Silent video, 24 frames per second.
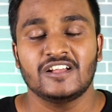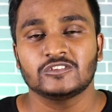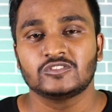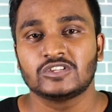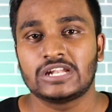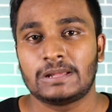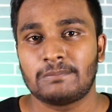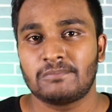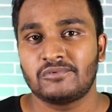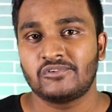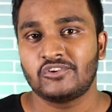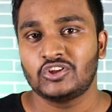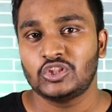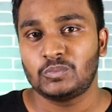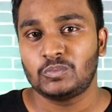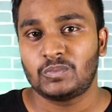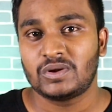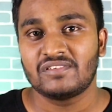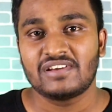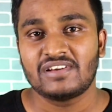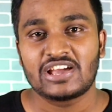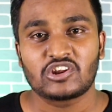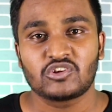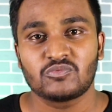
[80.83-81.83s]
ஸோ நம்ம வந்து
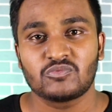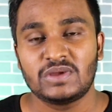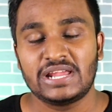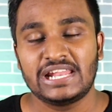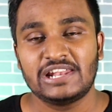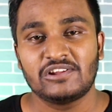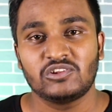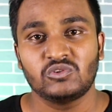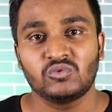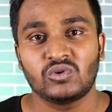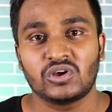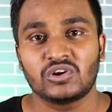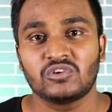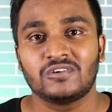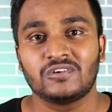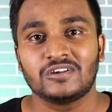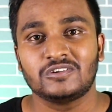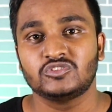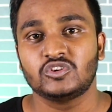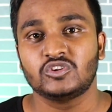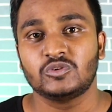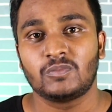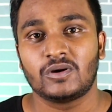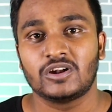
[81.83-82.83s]
பண்ண வேறு ஒரு மெயில் வந்து
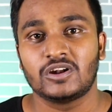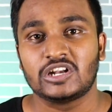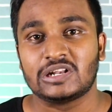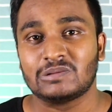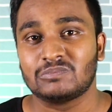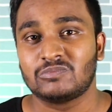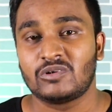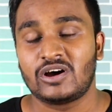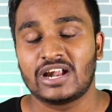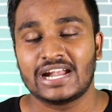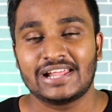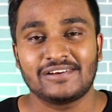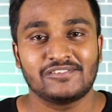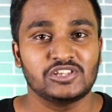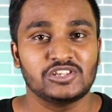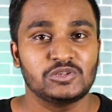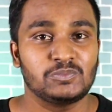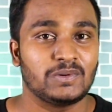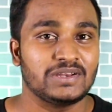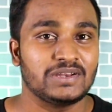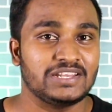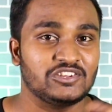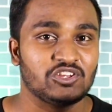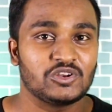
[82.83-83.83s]
வரும்னு சொல்லி பார்த்துருப்போம் ஆனால்
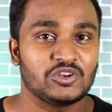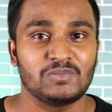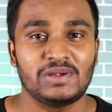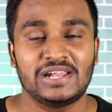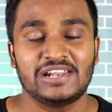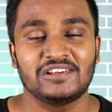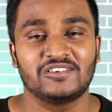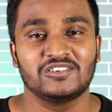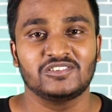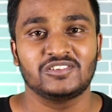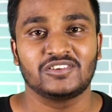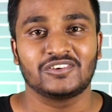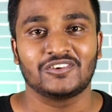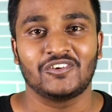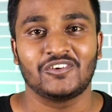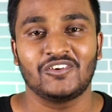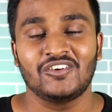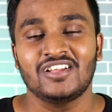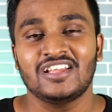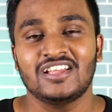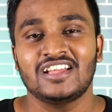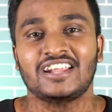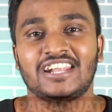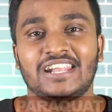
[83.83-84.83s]
வந்து பண்ண இன்னொரு மெயிலுக்கு
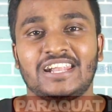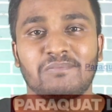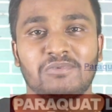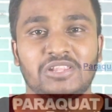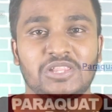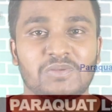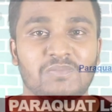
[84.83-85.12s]
வந்திருக்கும் நம்ம